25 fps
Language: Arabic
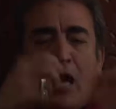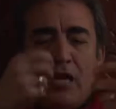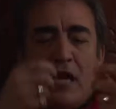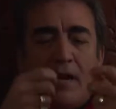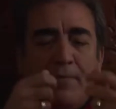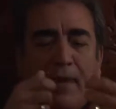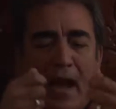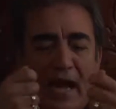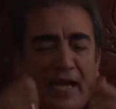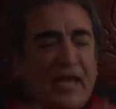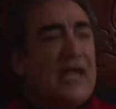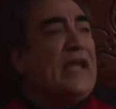
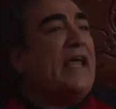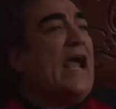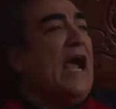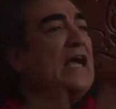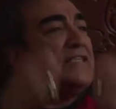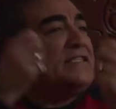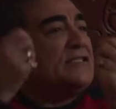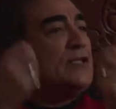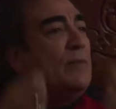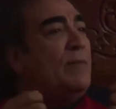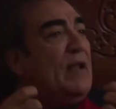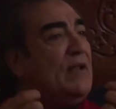حرام عليك
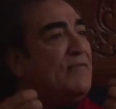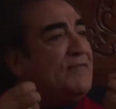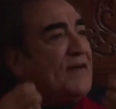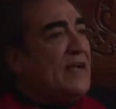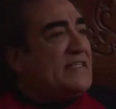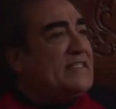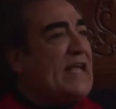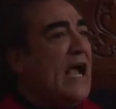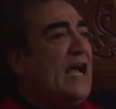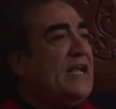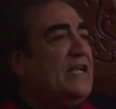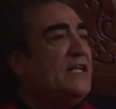يا اسلوب
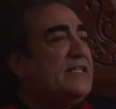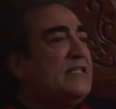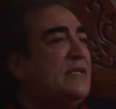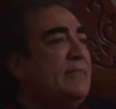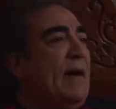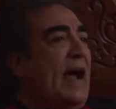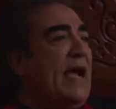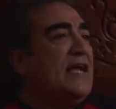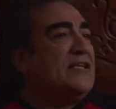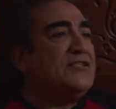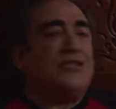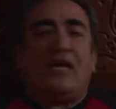الفزع اللي
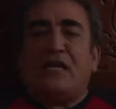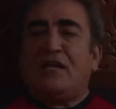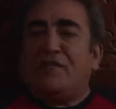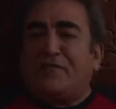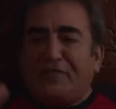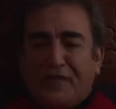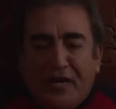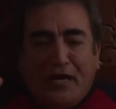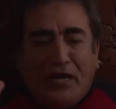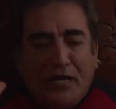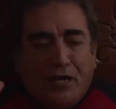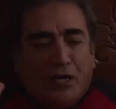انت
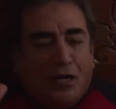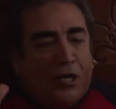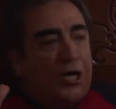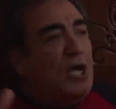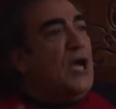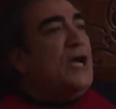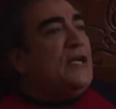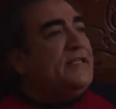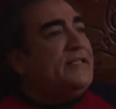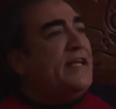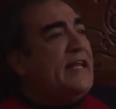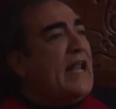معيشاني فيه
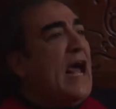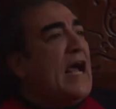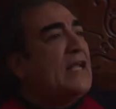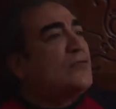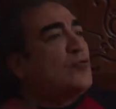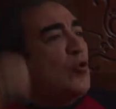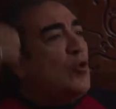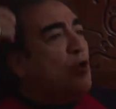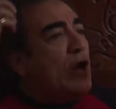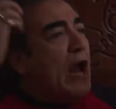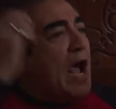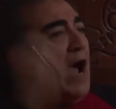دي
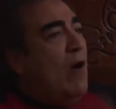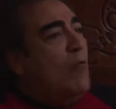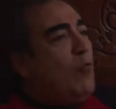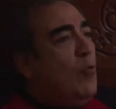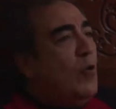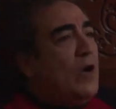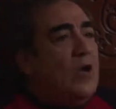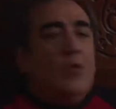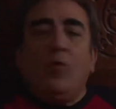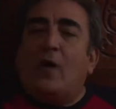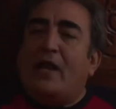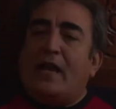لا هتكون
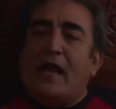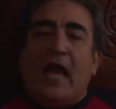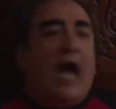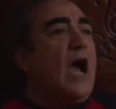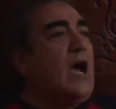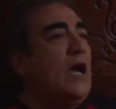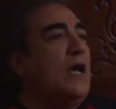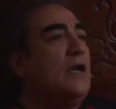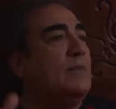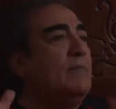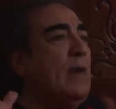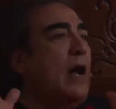اول
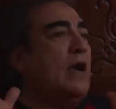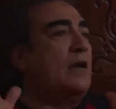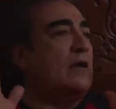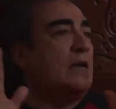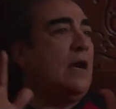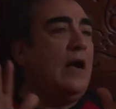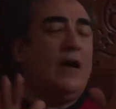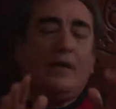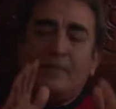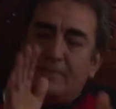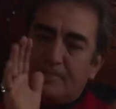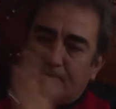ولا اخر
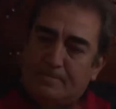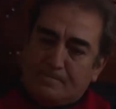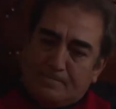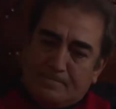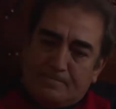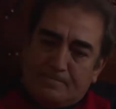مره